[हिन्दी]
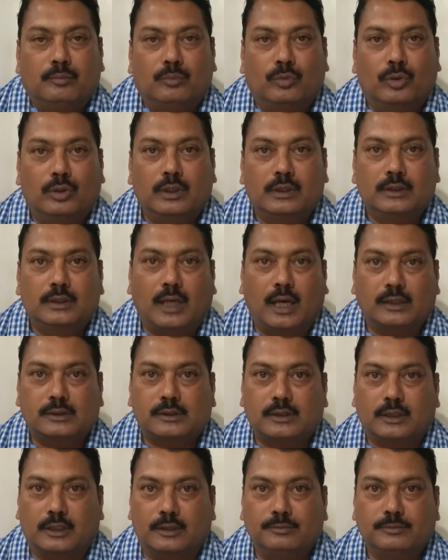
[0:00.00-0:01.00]

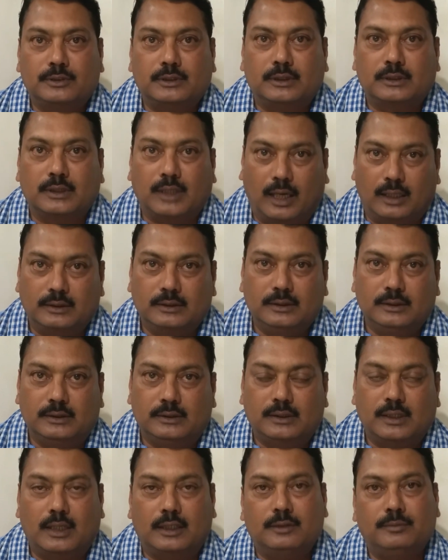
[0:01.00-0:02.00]
मोहनदास करमचंद गांधी
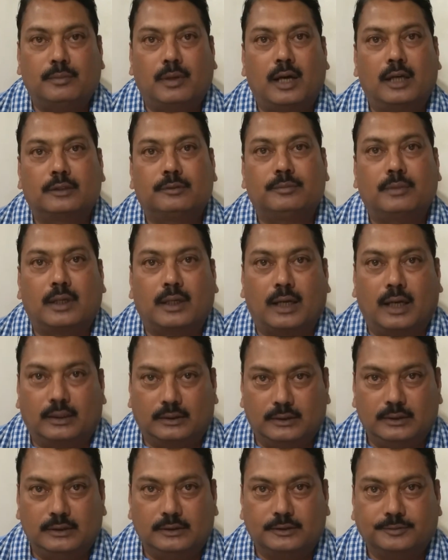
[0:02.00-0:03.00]
यानी महात्मा
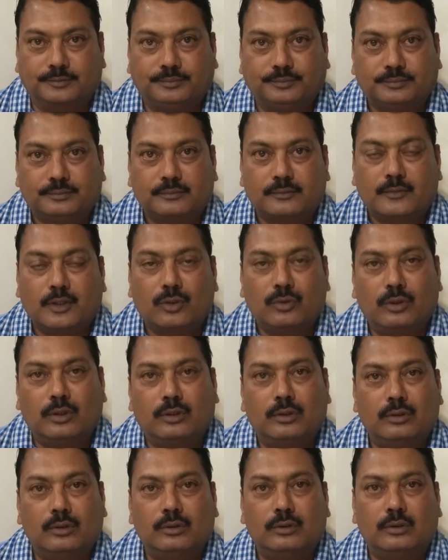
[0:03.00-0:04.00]
गांधी
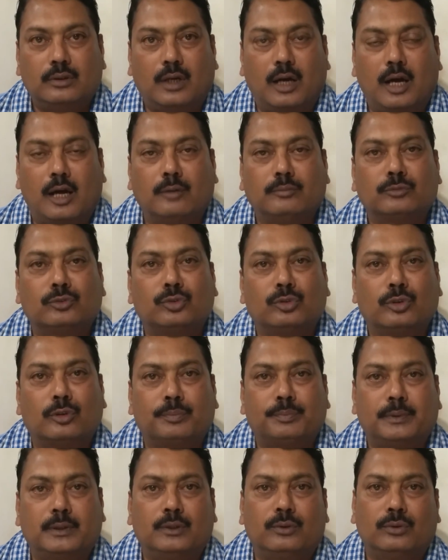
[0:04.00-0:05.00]
को आम
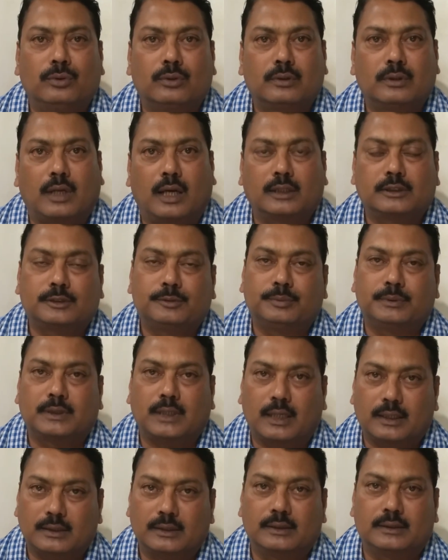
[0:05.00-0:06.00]
तौर पर लोग
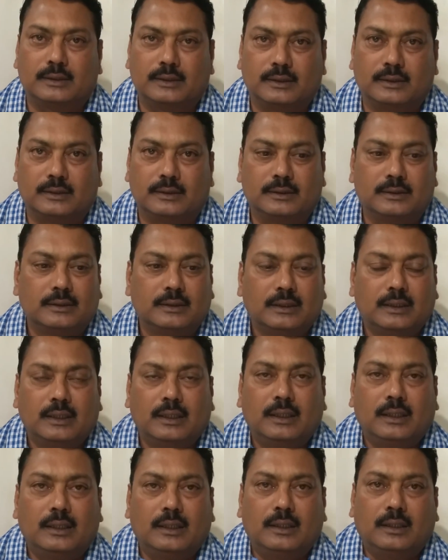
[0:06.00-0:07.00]
राष्ट्रपिता कहते
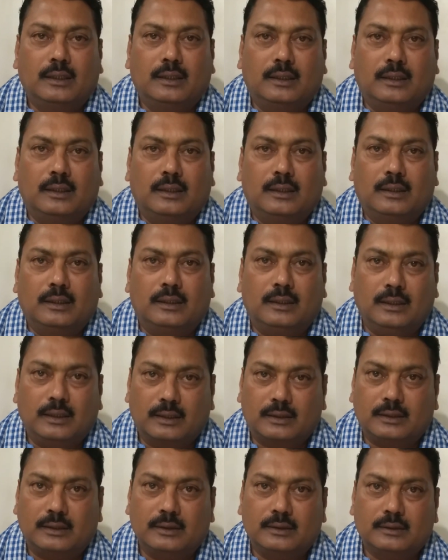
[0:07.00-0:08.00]
हैं
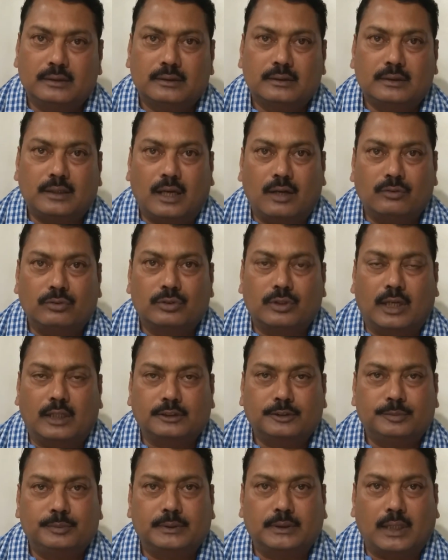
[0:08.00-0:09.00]
लेकिन क्या वो
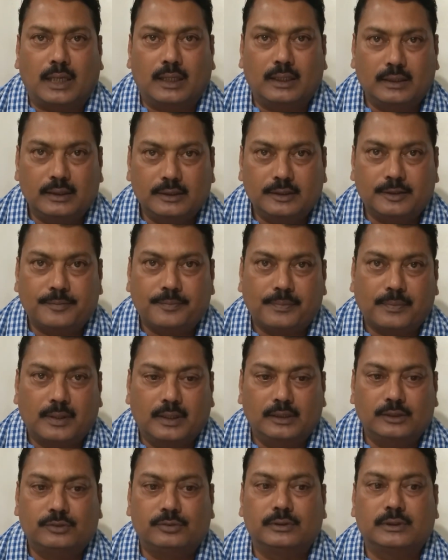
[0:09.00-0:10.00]
राष्ट्रपिता हैं
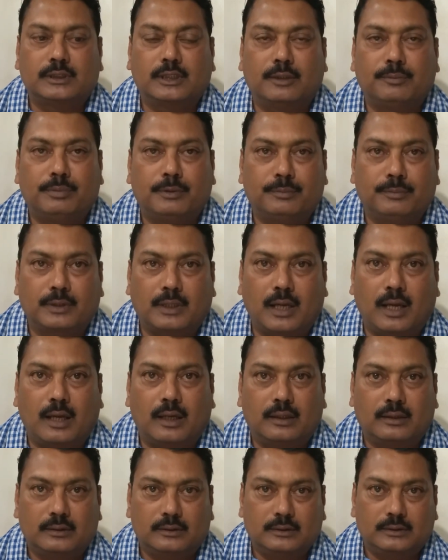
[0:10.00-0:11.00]
इस विषय पे मेरा
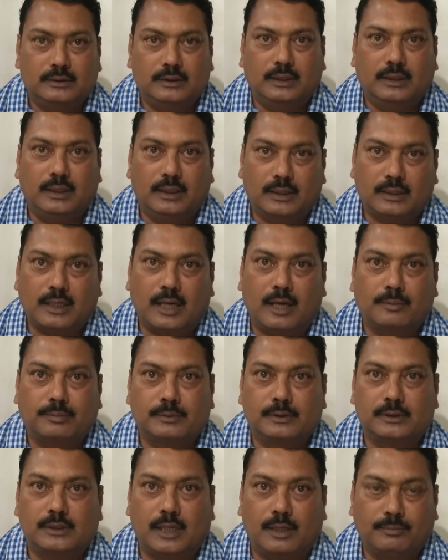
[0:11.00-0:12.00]
ये लेख
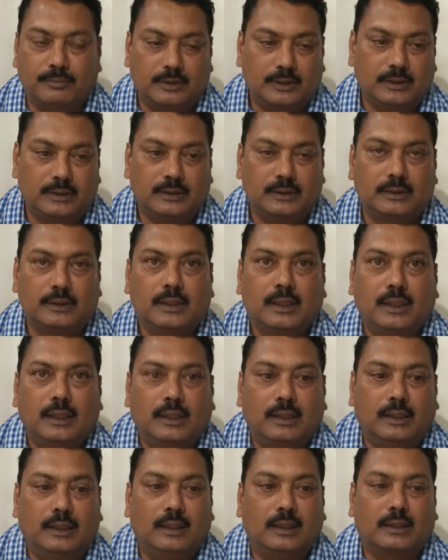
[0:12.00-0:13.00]
आपके सामने है
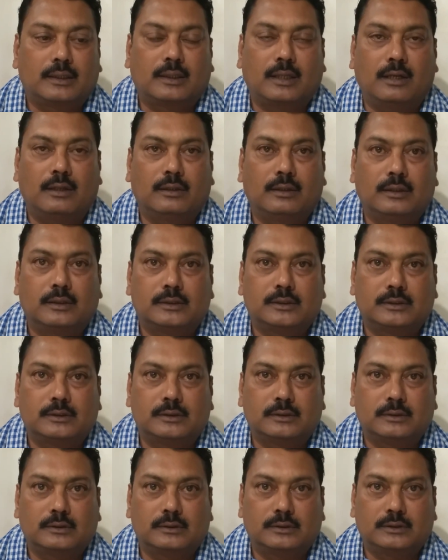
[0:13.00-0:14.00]
लेख का
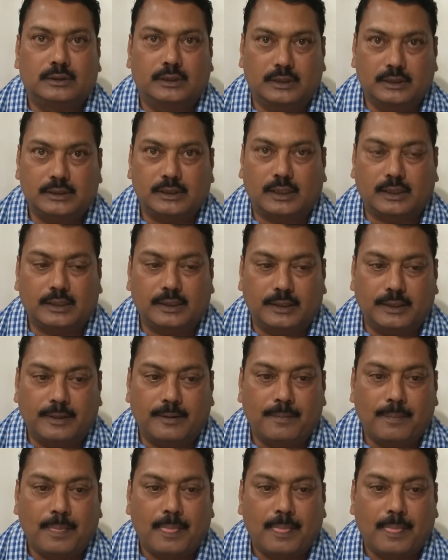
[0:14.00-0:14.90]
शीर्षक है